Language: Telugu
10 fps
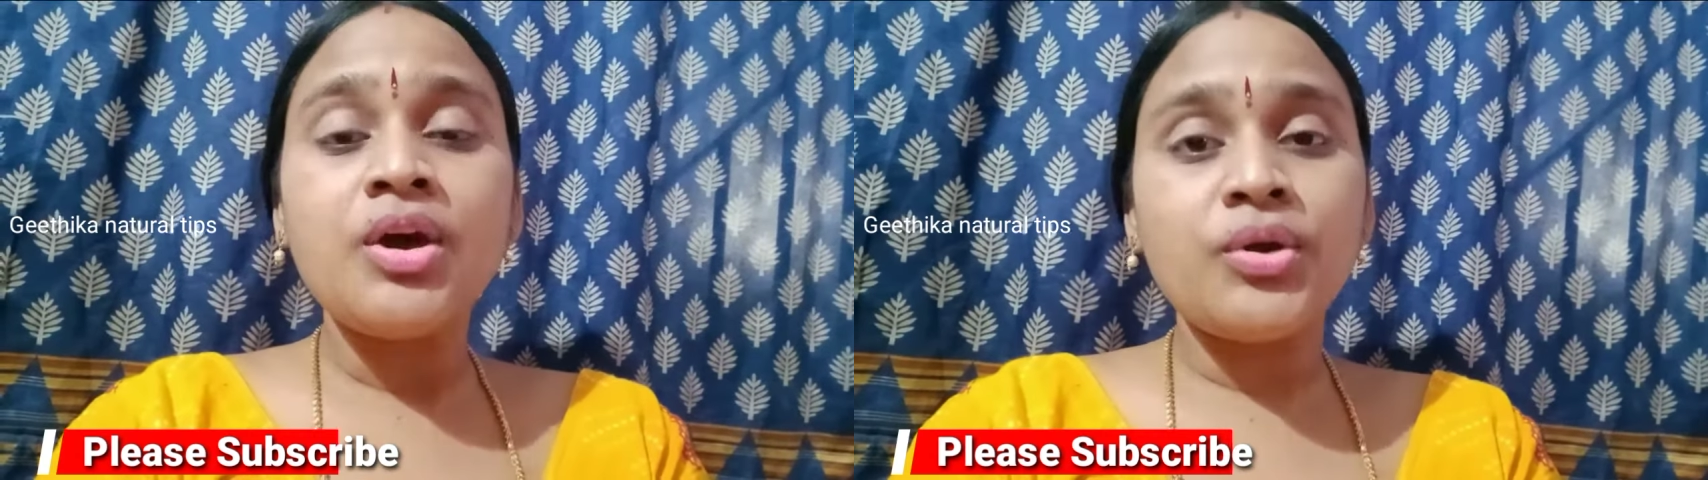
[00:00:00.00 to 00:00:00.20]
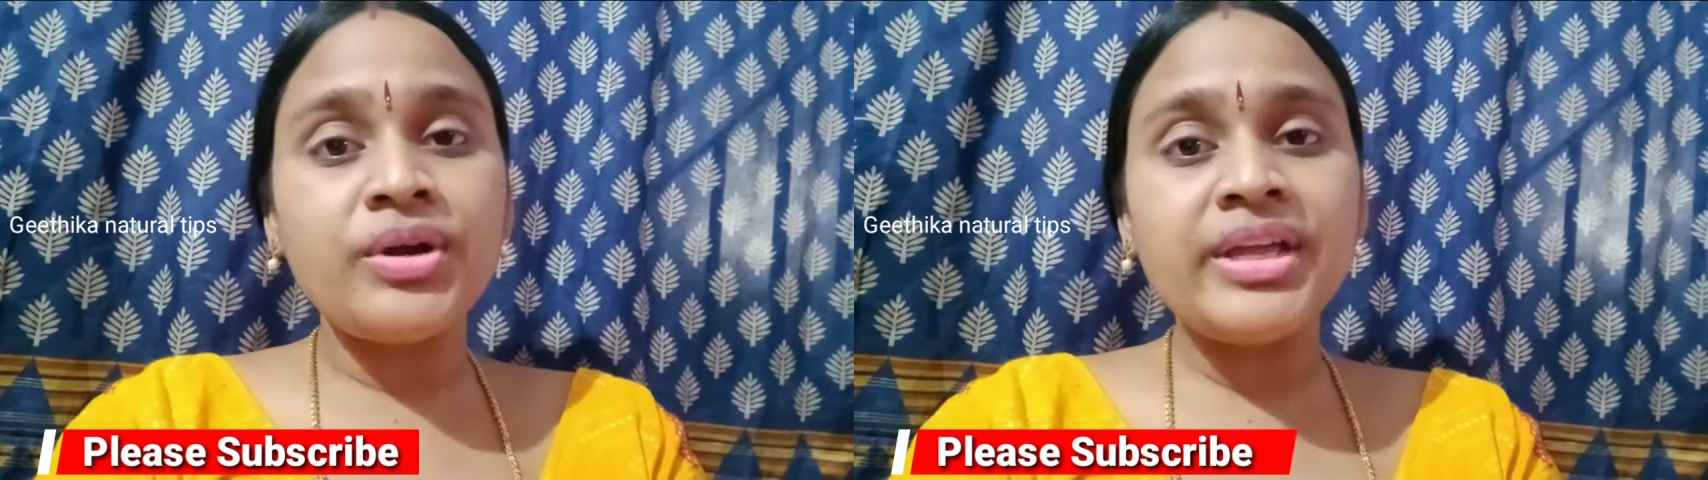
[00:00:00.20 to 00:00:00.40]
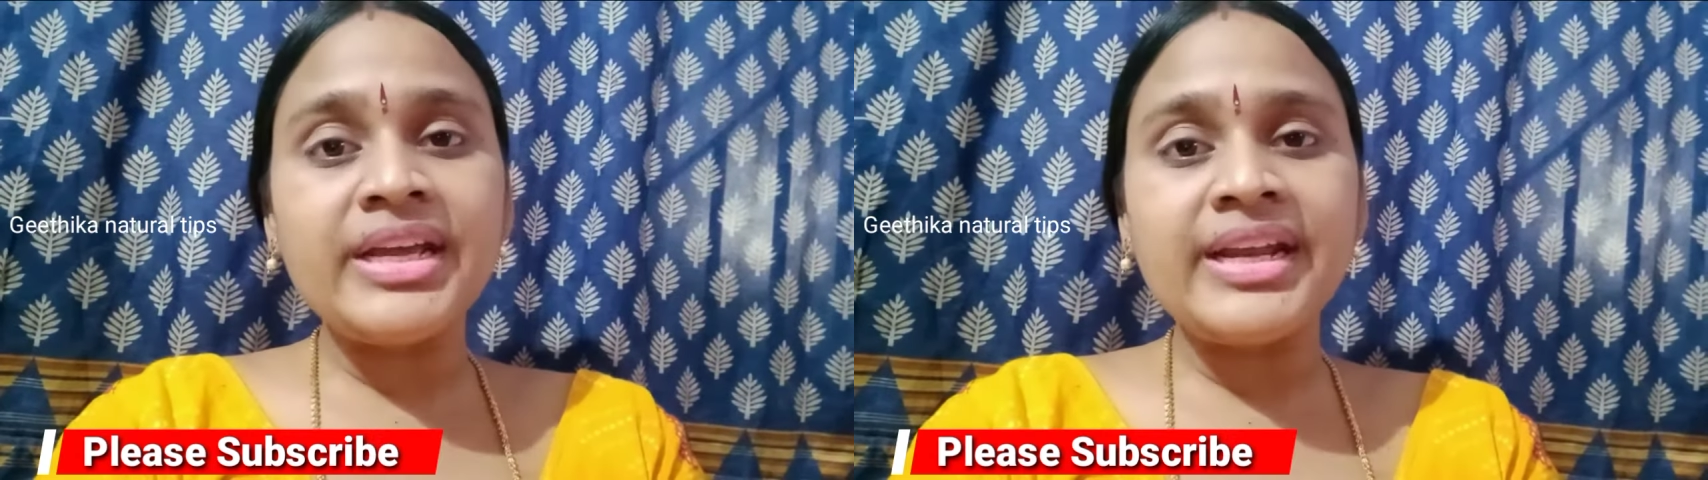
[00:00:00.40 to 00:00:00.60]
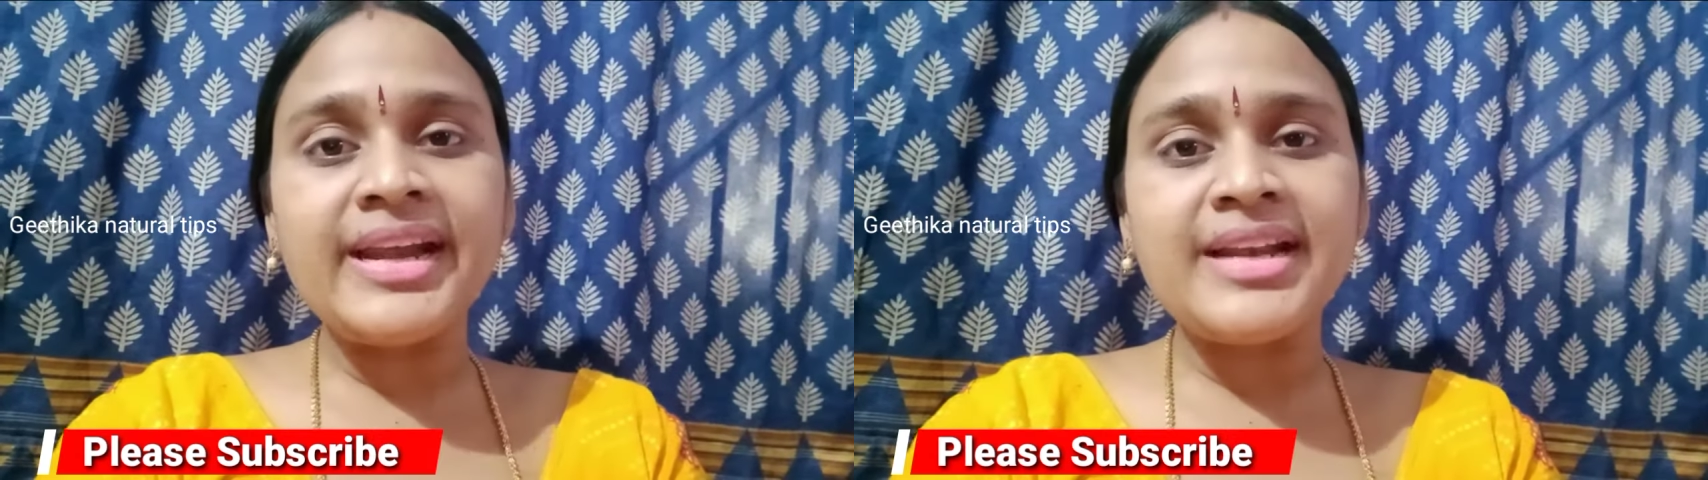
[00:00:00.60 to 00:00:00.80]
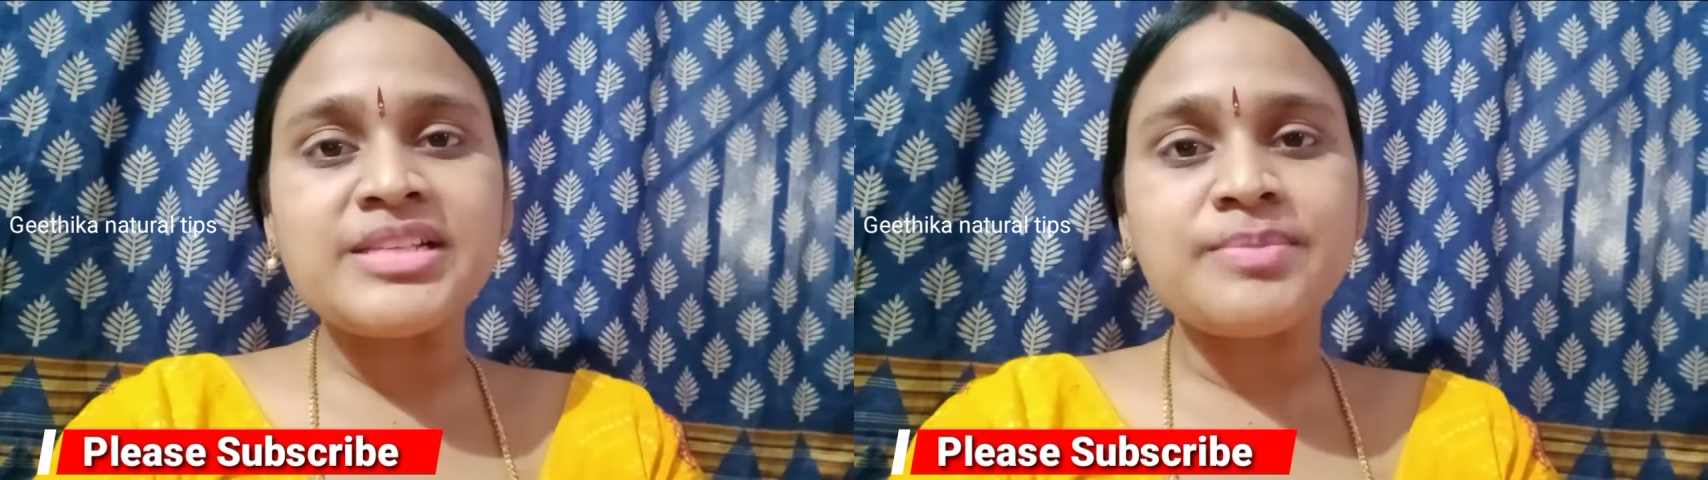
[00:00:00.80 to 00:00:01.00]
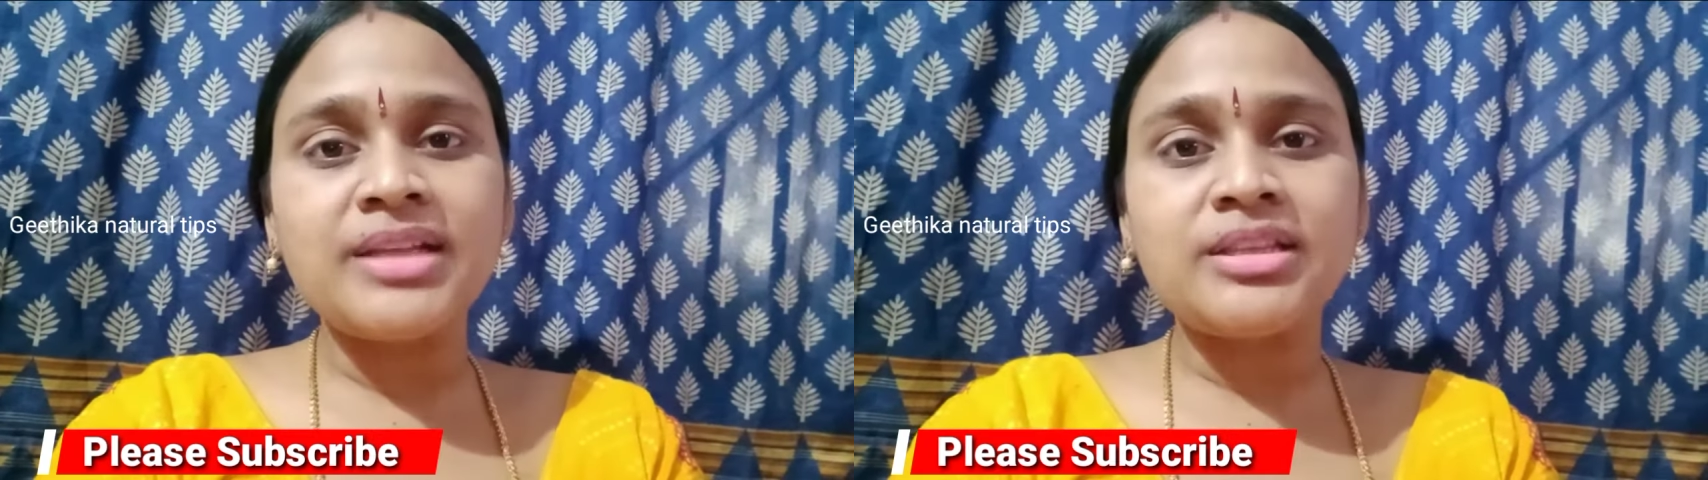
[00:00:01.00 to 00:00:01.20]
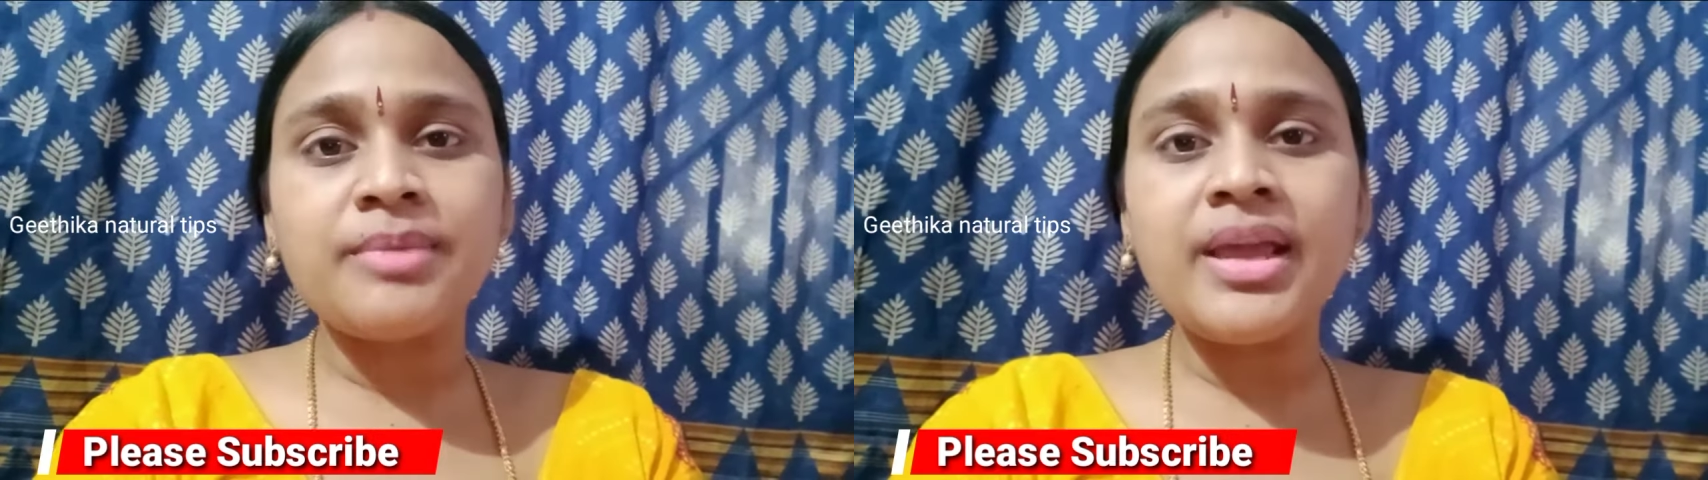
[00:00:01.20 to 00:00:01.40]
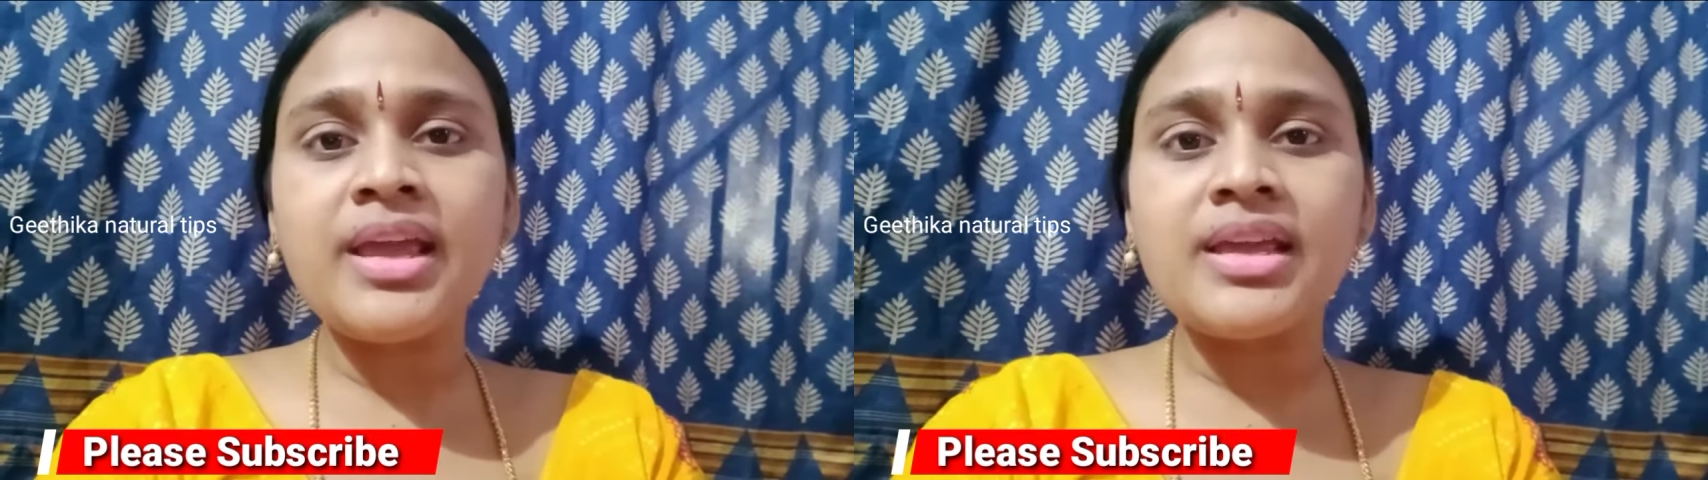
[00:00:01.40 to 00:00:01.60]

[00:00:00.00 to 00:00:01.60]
రెండు ఇంగ్రీడియంట్స్ మాత్రమే